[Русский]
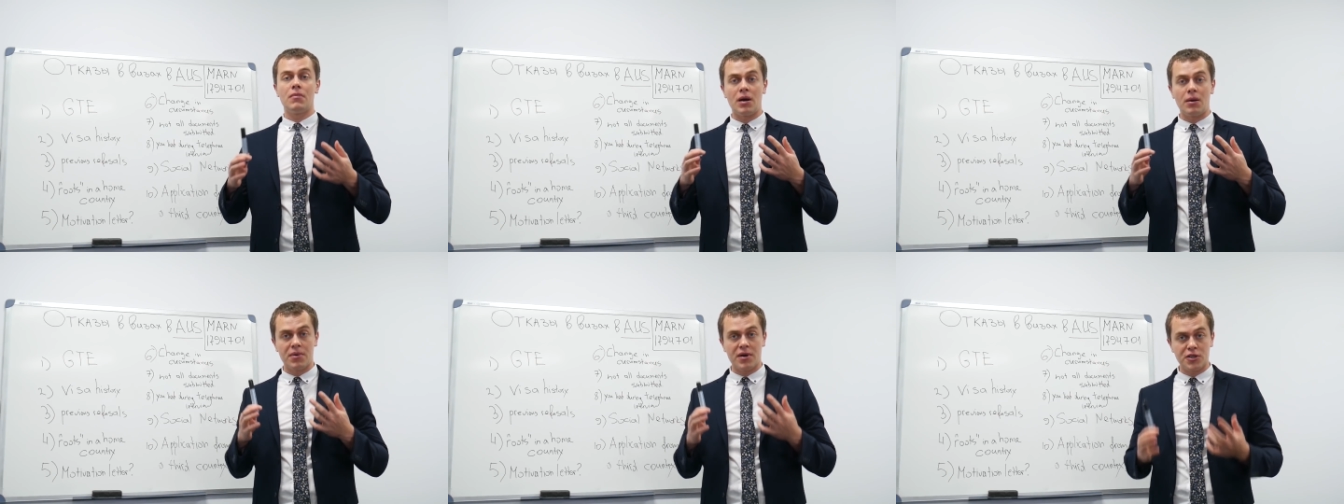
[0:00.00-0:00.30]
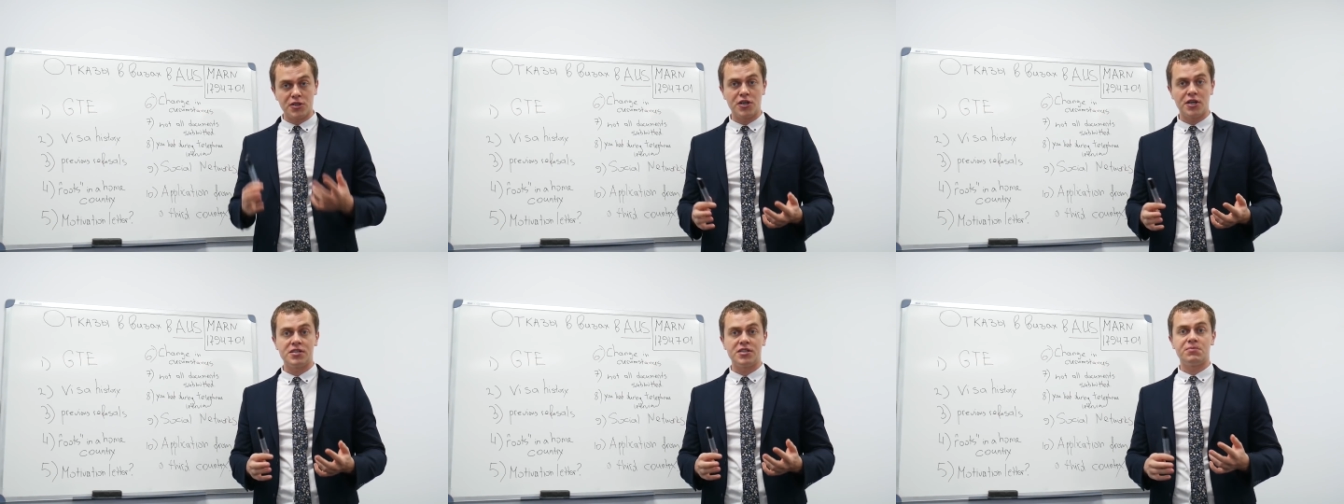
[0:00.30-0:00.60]

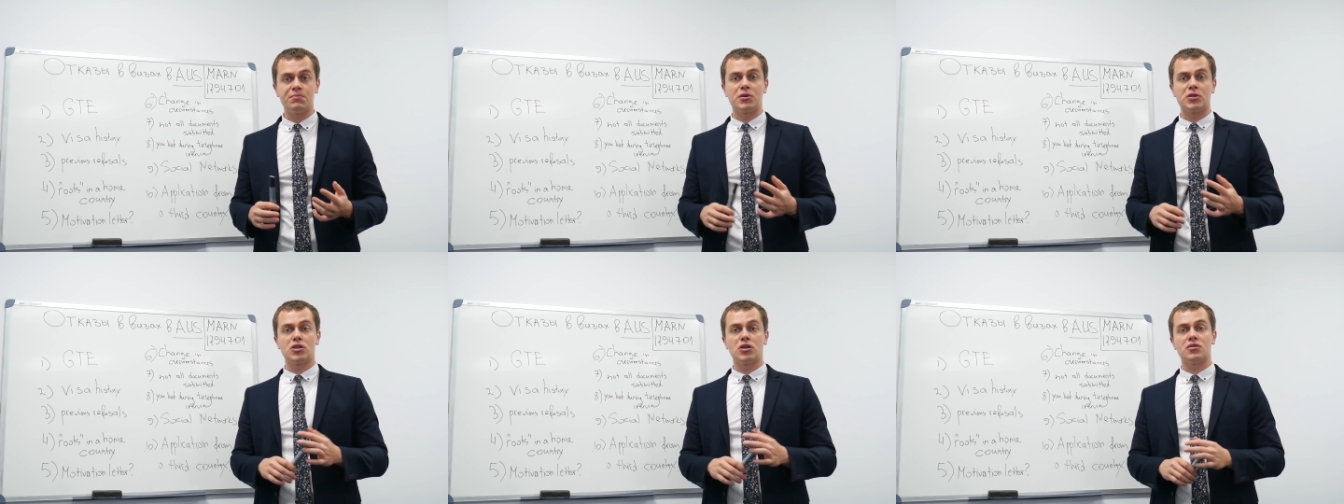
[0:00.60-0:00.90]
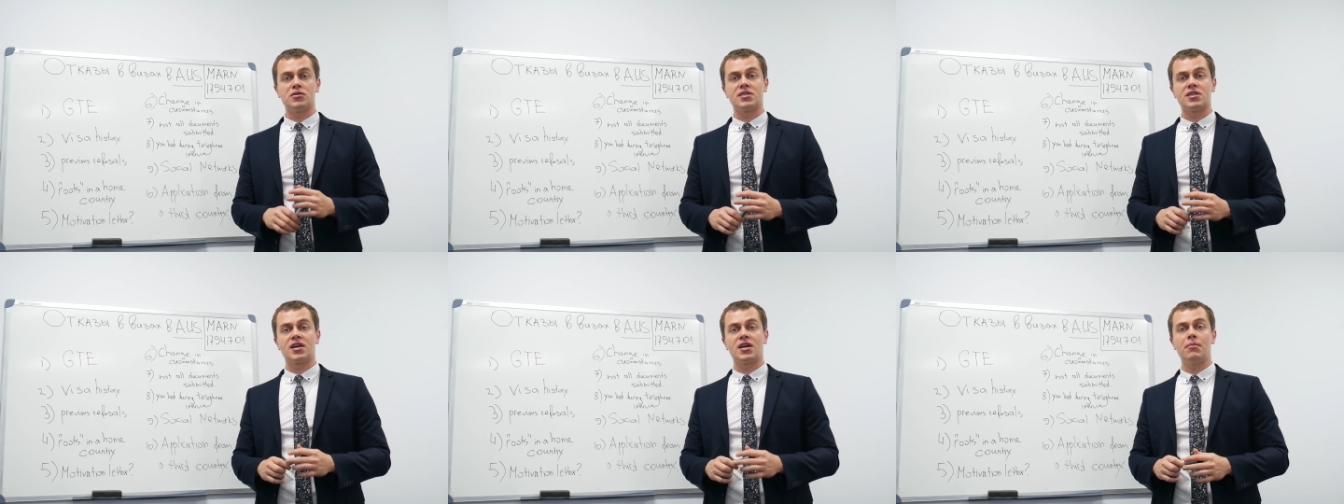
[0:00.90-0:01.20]
обращайтесь,
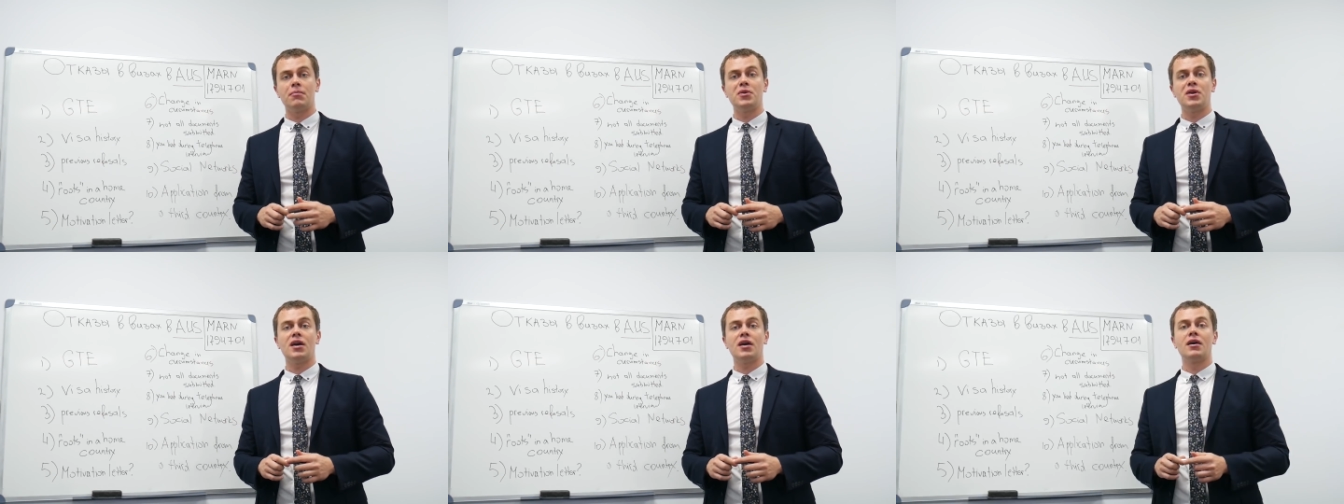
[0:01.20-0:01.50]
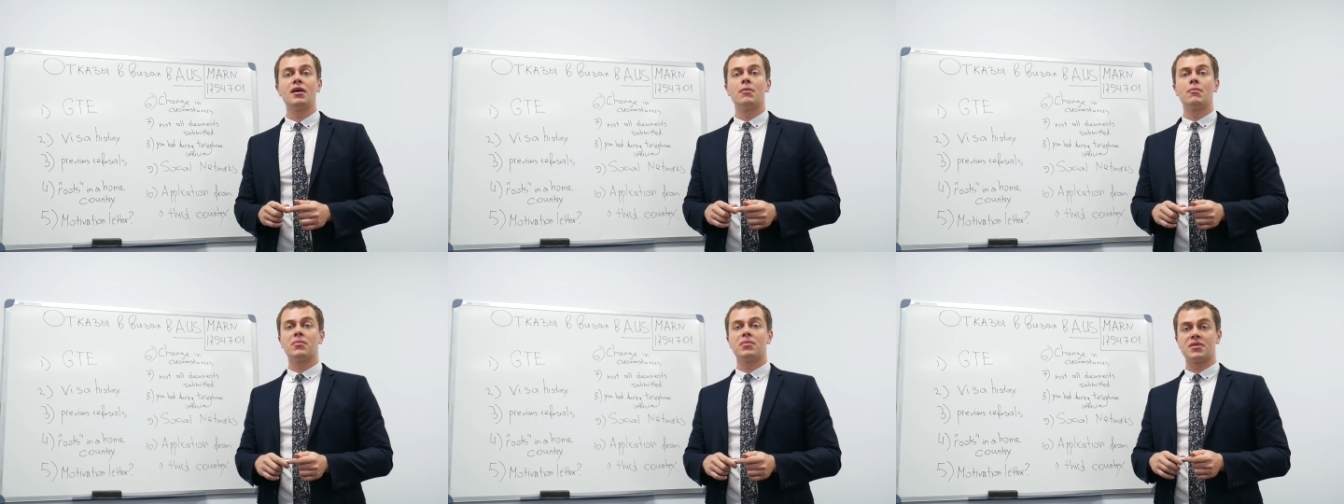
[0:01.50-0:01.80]
пожалуйста, ко
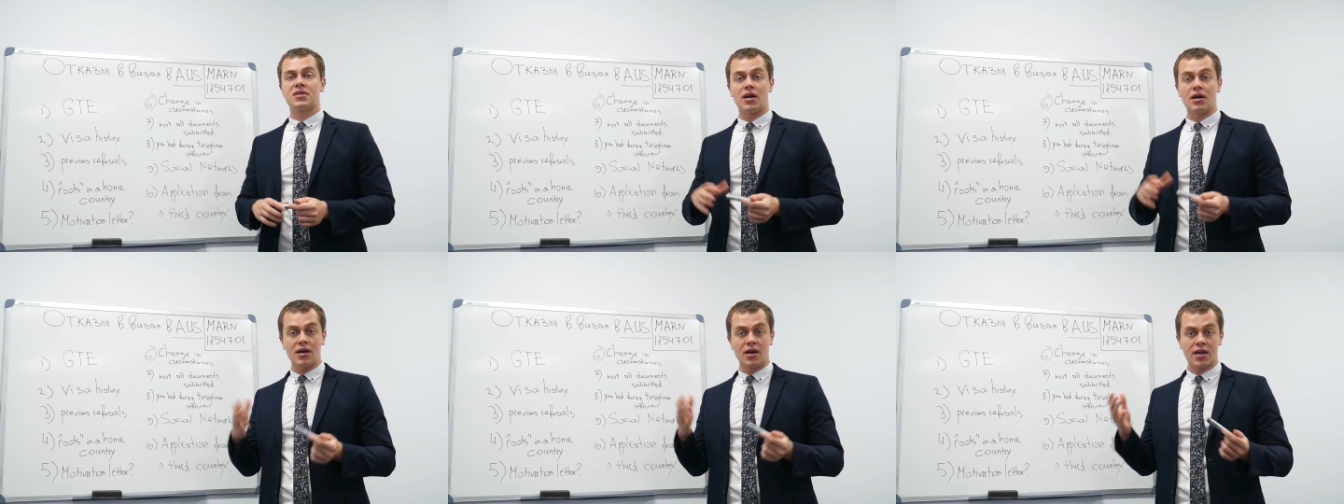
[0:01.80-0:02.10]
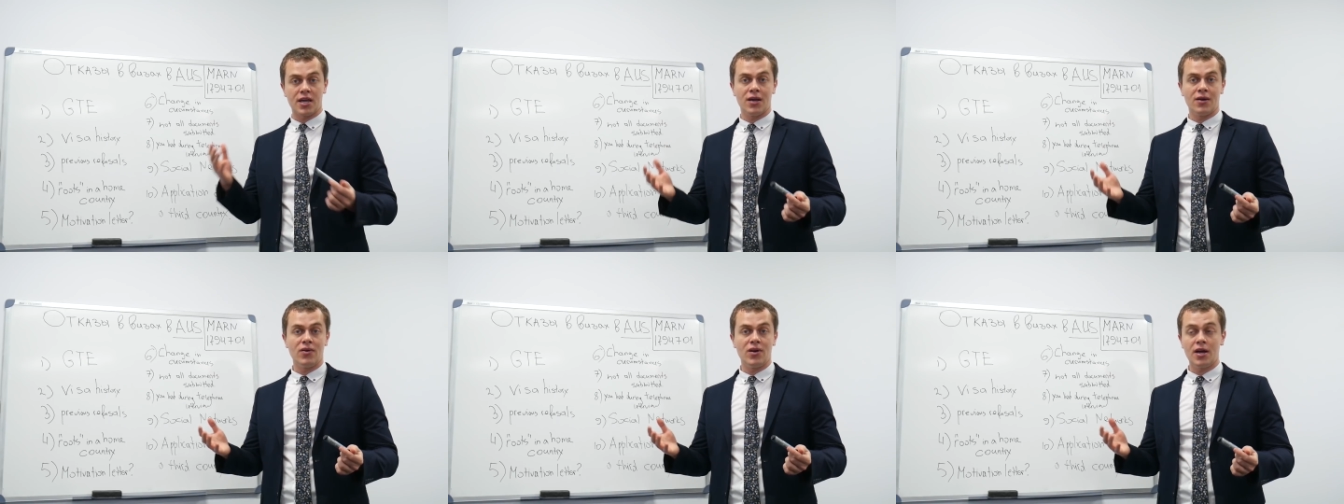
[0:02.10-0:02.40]
мне, так
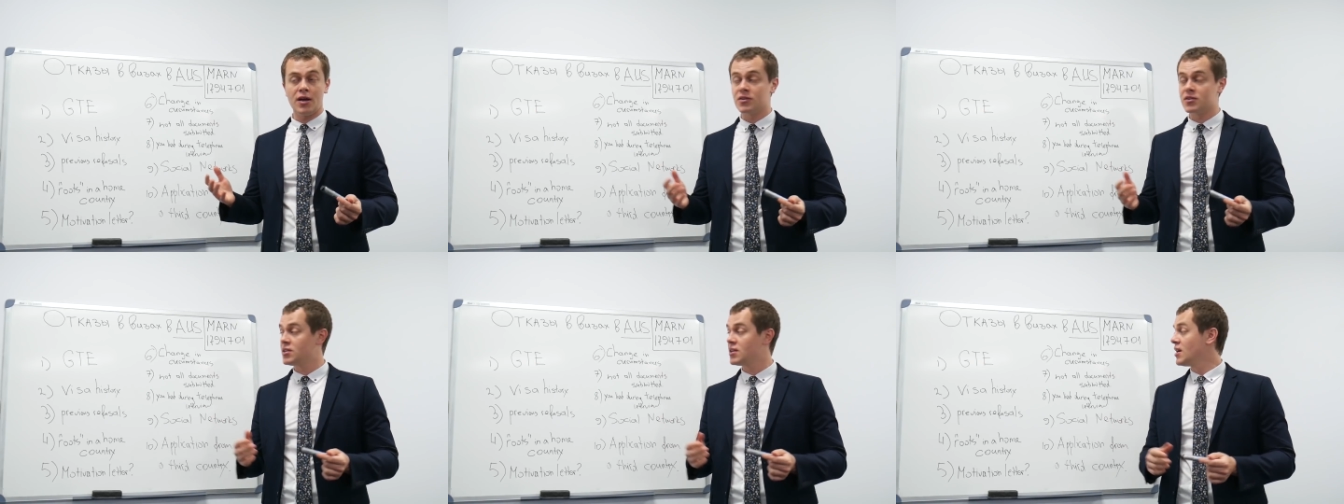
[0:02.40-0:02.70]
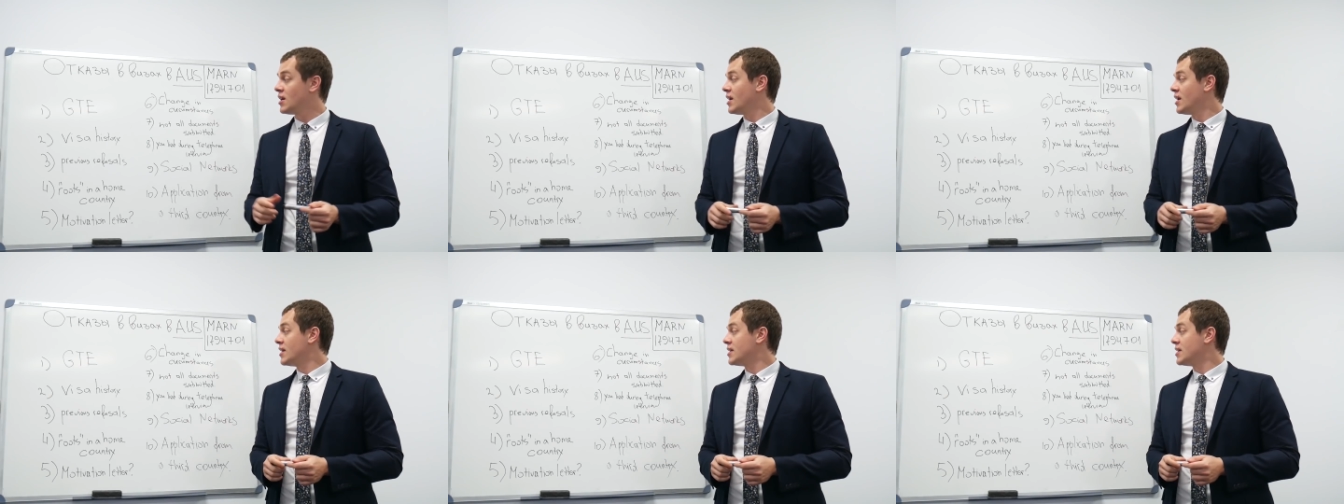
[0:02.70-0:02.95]
как я являюсь